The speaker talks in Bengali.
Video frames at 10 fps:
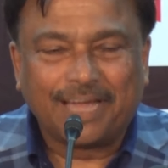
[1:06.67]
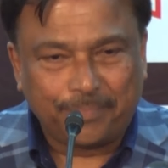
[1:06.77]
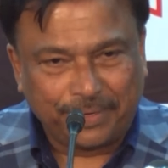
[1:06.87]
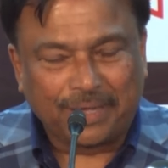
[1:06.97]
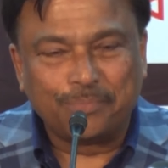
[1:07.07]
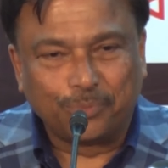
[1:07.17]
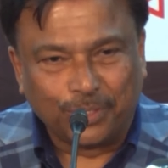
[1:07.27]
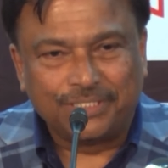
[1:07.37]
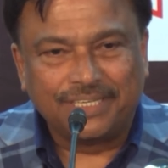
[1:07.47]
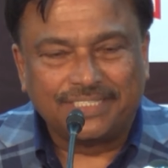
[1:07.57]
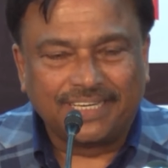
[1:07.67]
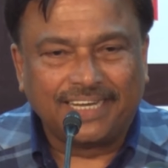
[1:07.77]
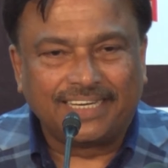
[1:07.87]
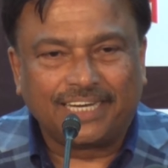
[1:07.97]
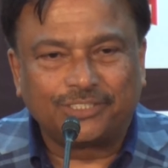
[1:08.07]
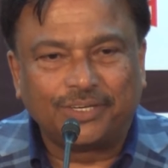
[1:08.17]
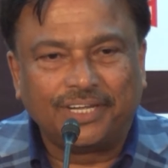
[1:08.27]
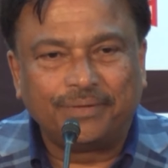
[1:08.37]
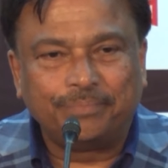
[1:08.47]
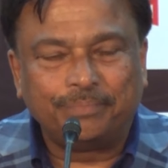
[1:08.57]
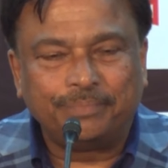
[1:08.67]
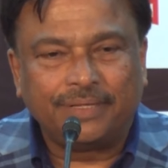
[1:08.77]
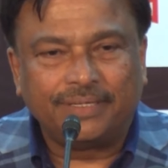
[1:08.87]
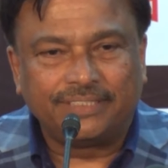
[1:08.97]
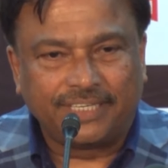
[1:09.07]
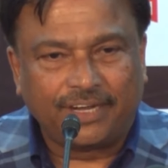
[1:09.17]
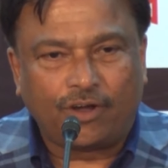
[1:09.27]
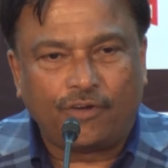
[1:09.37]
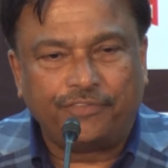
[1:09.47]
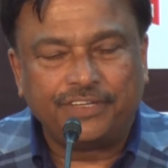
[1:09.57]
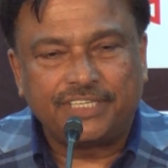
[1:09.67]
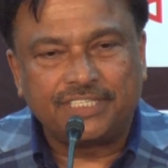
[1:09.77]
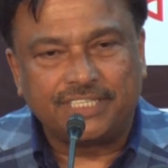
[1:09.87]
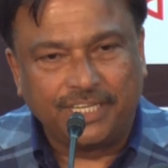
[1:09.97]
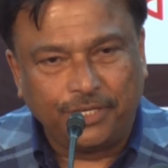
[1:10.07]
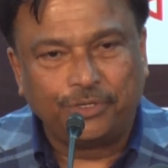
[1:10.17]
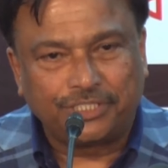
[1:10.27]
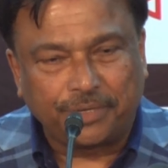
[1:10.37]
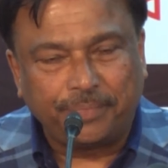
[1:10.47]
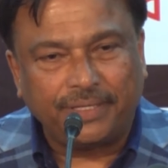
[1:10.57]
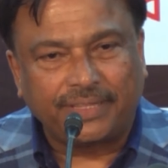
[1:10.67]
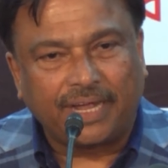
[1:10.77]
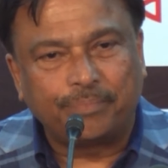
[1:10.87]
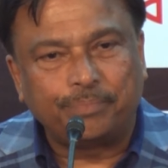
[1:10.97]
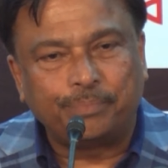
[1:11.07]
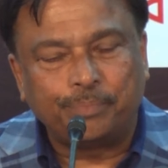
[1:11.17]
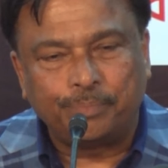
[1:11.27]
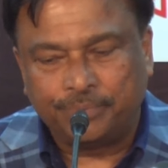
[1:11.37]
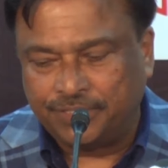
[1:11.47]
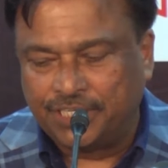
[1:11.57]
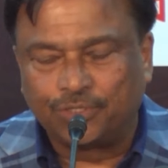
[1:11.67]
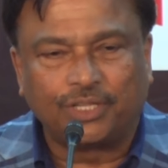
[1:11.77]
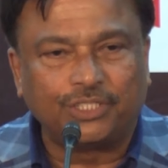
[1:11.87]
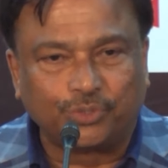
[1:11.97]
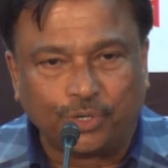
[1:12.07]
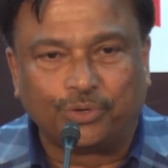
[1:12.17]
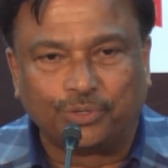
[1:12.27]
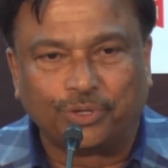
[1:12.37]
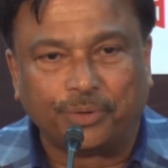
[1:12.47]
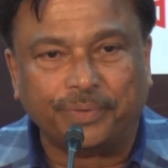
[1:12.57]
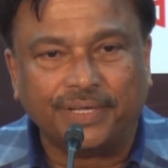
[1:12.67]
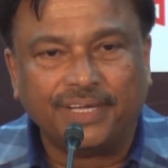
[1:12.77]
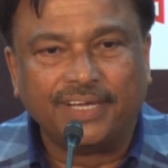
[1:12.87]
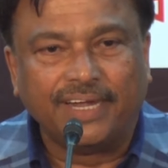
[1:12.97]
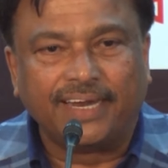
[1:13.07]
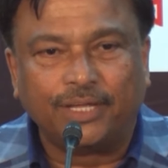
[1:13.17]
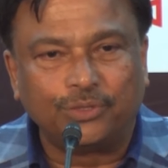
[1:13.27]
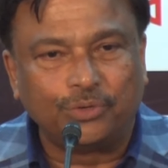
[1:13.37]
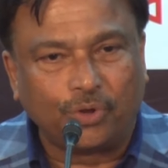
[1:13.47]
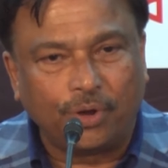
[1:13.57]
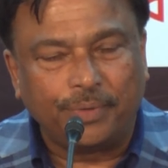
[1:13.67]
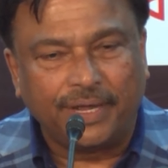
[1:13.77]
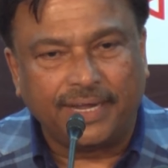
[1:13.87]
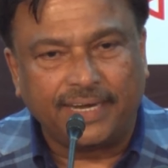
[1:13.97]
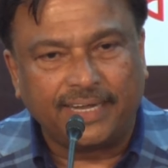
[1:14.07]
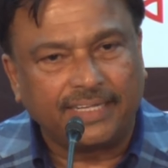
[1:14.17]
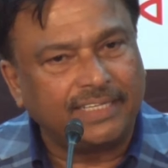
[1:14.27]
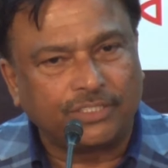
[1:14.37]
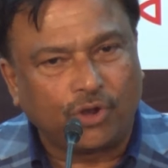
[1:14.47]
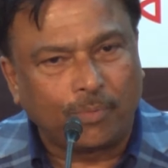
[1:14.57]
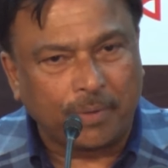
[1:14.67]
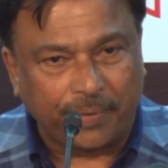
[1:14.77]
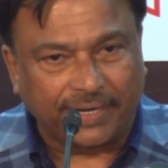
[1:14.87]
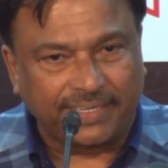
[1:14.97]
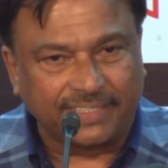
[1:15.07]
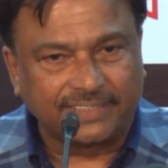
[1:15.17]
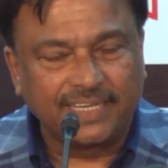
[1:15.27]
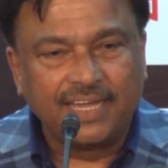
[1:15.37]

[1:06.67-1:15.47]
আপনাকে আমি বলেছি যে এটা আসলে সে অফিসের সিইও হিসাবে তার জিনিসগুলোতে সই করতে হবে এটা কিন্তু এটা ইটস এ নর্মাল প্র্যাকটিস